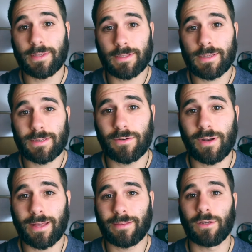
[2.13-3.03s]

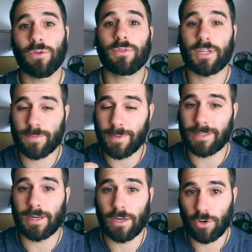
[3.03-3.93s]
attenzione è di non
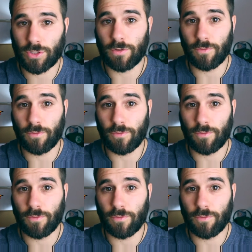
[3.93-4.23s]
trasmettere le nostre